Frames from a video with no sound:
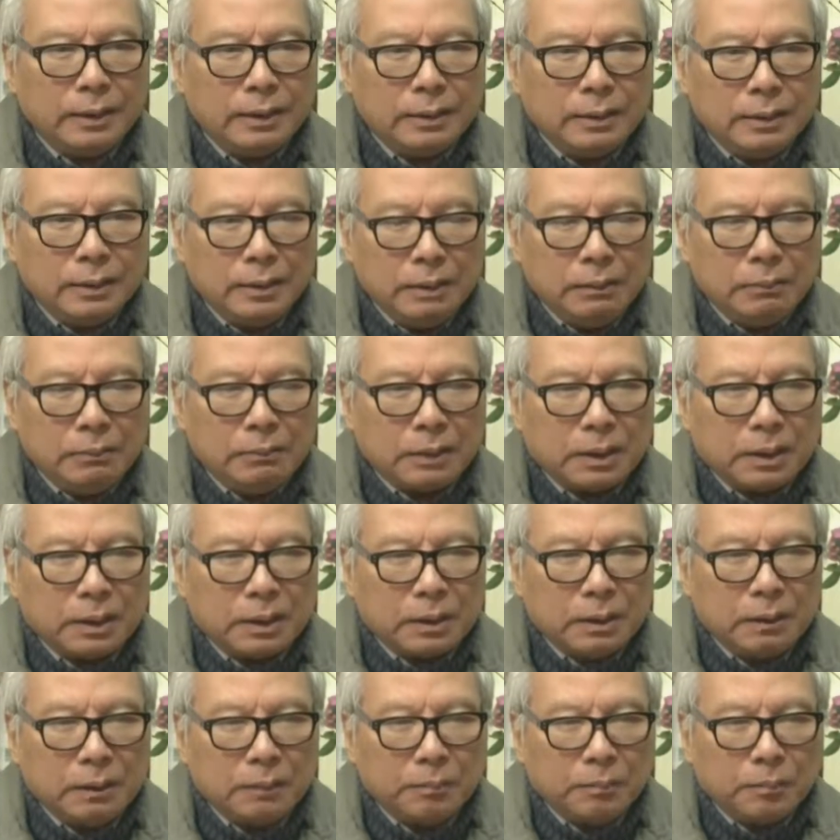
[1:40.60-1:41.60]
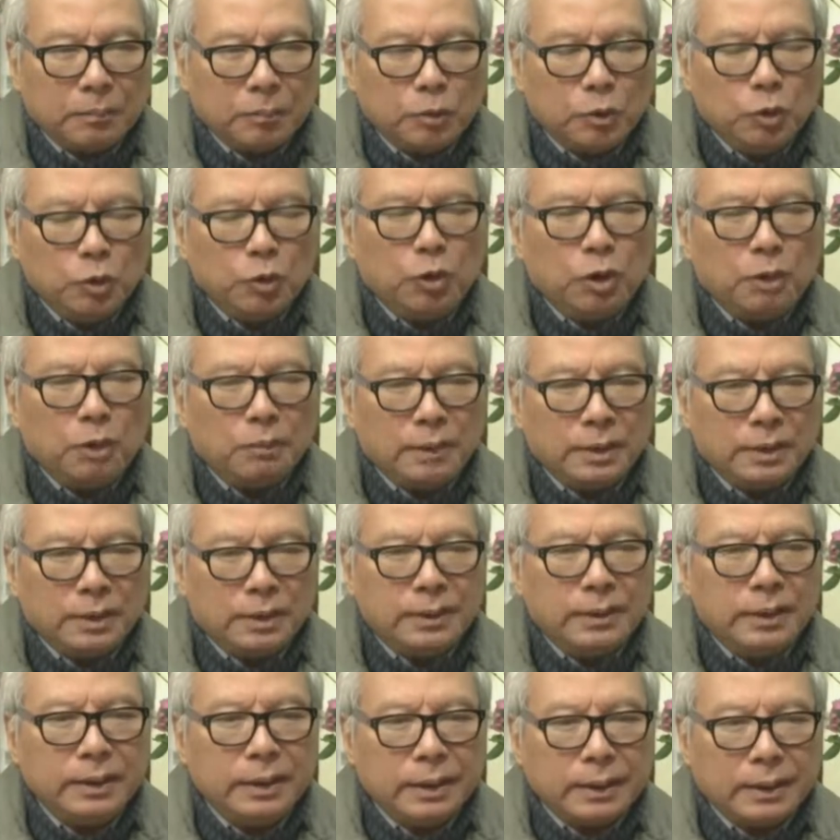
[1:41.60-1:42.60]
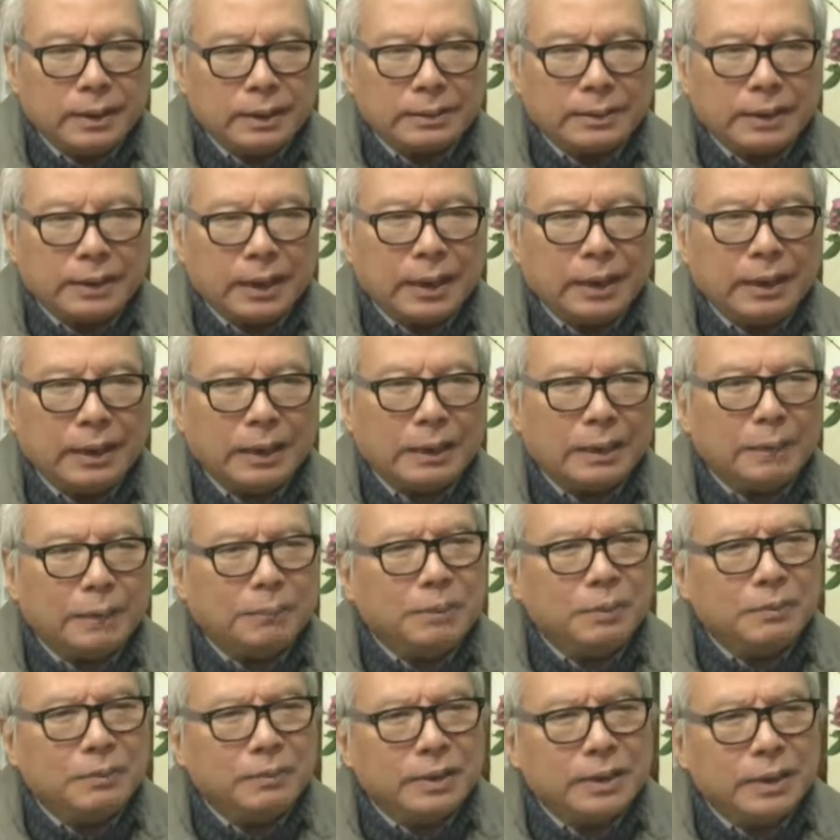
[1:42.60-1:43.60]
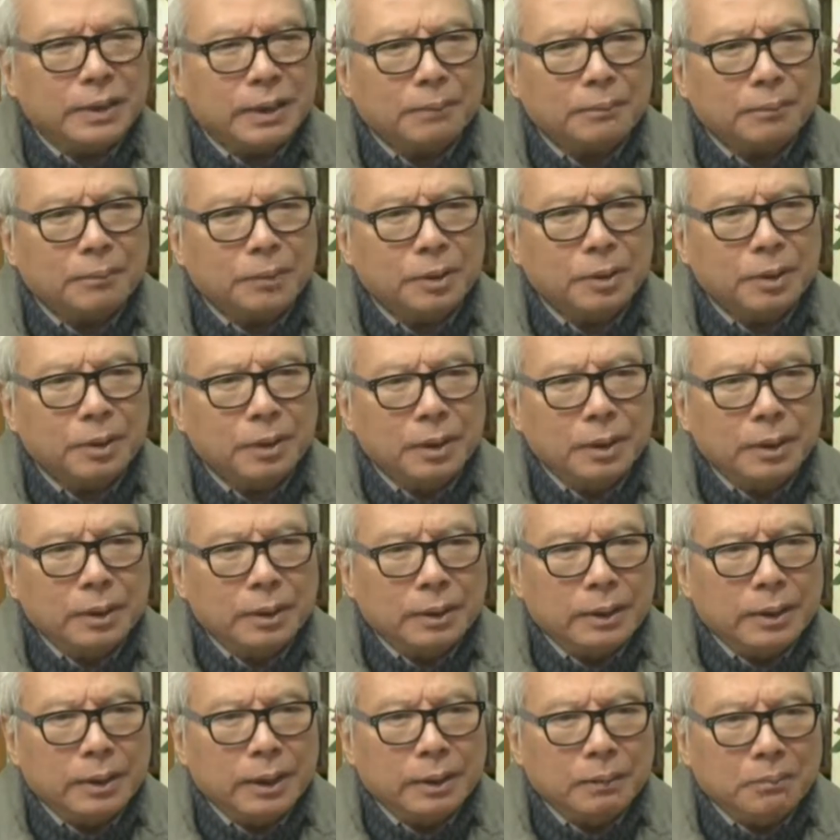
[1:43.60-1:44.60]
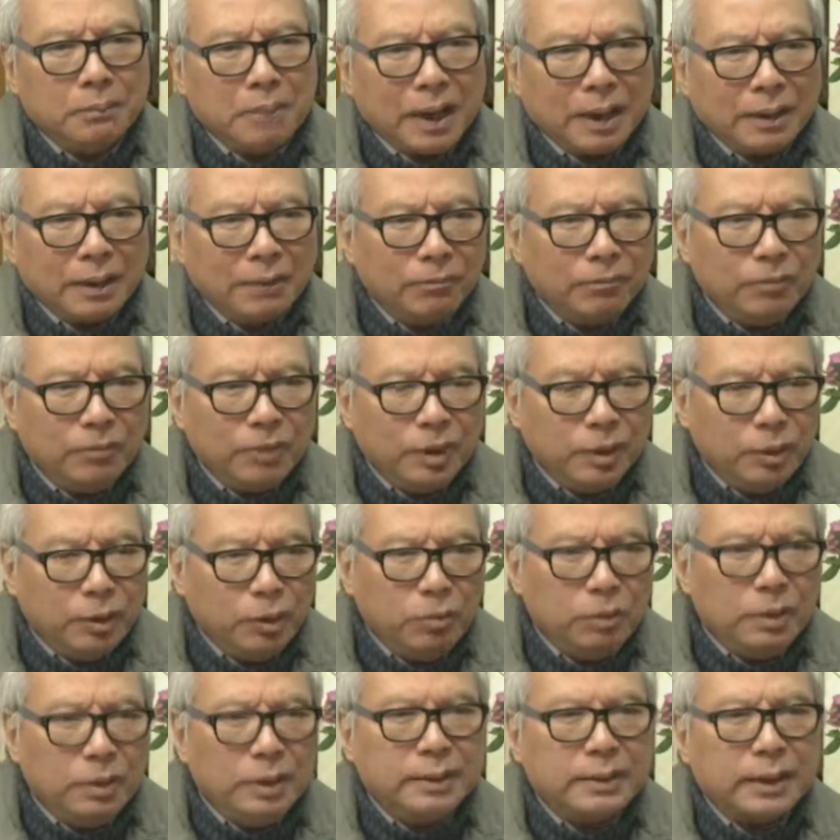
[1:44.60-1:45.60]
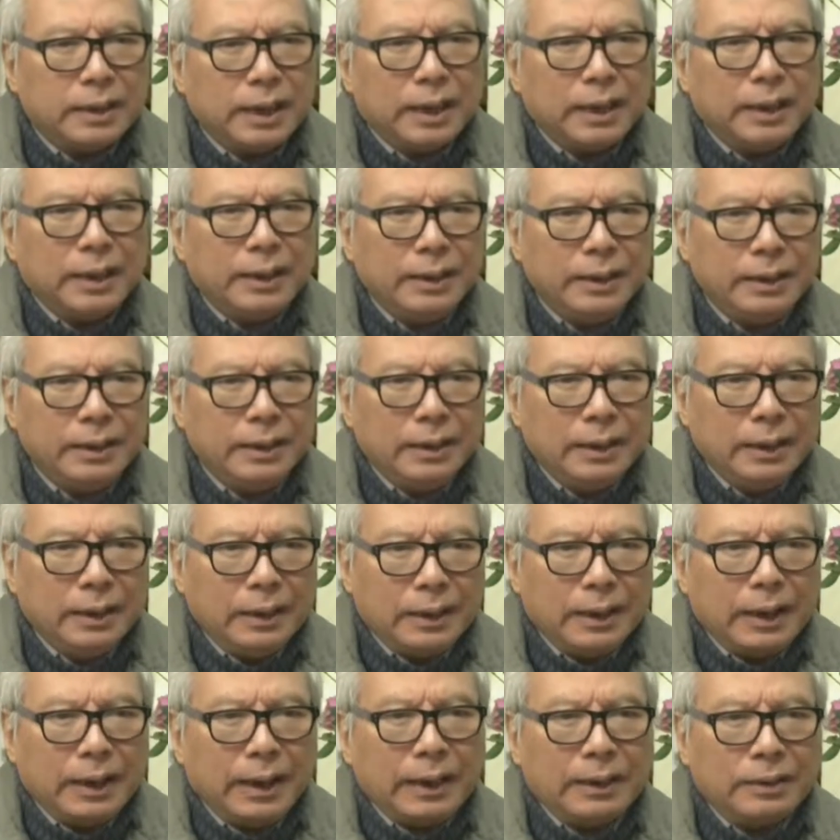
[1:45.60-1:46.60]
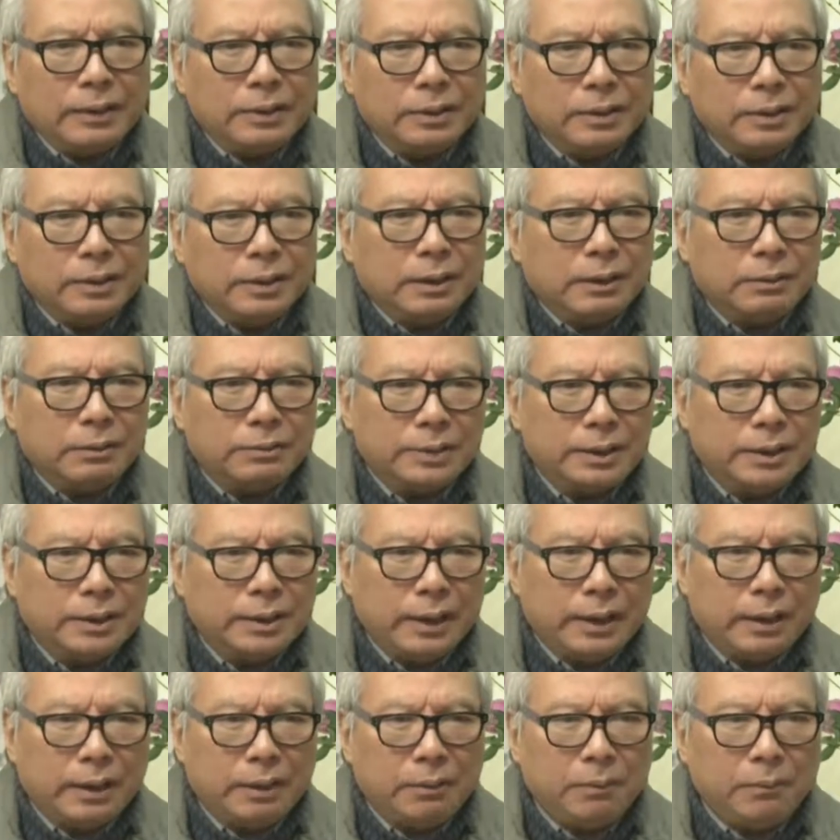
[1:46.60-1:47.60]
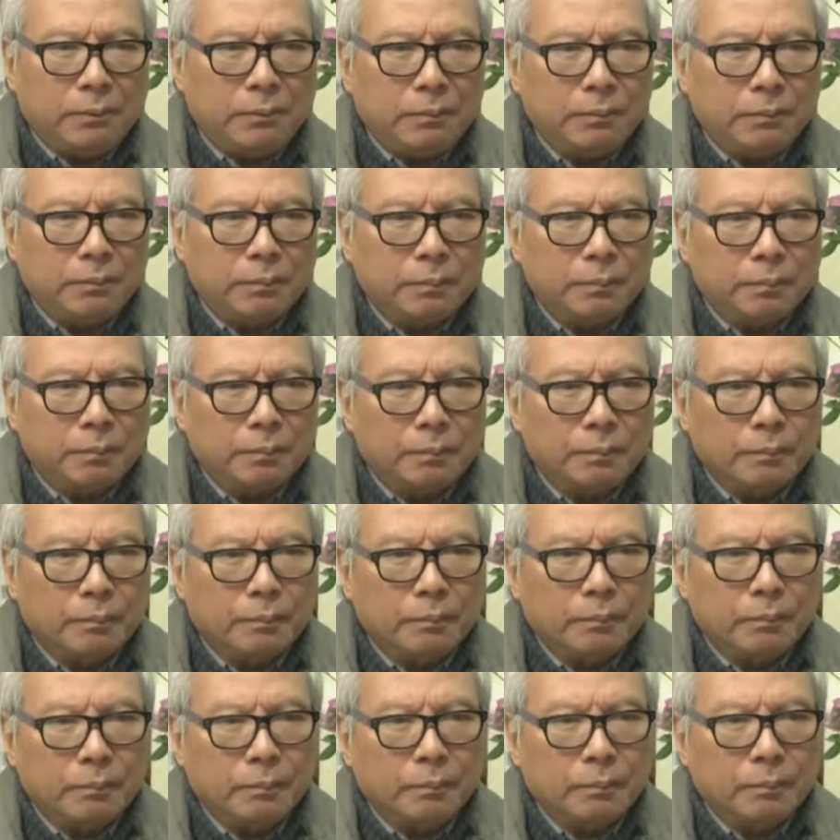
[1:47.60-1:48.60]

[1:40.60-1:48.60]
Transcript: nếu mà thu gom lần thứ nhất là giá là 50% thôi để bán với đúng cái giá đấy lại cho những học sinh nghèo ừ.